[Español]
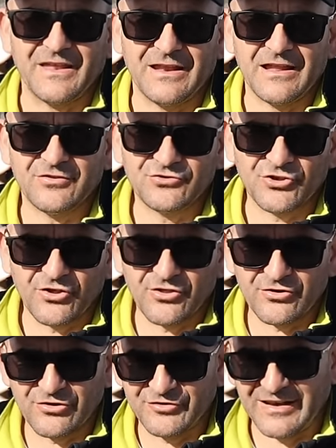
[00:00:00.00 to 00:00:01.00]
Tenéis
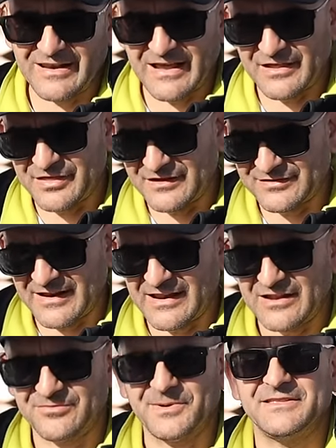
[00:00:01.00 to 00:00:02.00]
todos los enlaces a
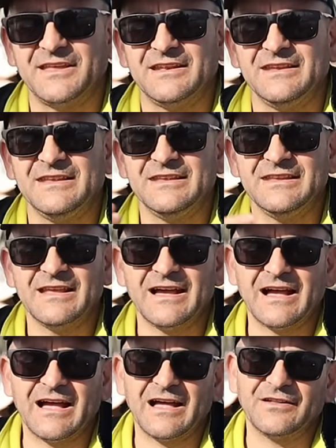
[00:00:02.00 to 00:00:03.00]
las
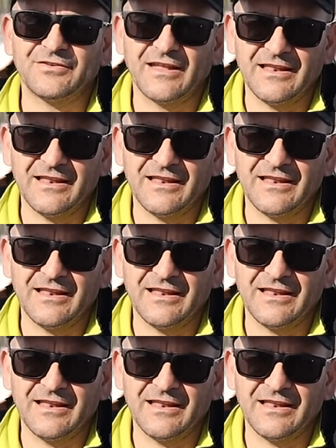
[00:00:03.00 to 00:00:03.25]
baterías,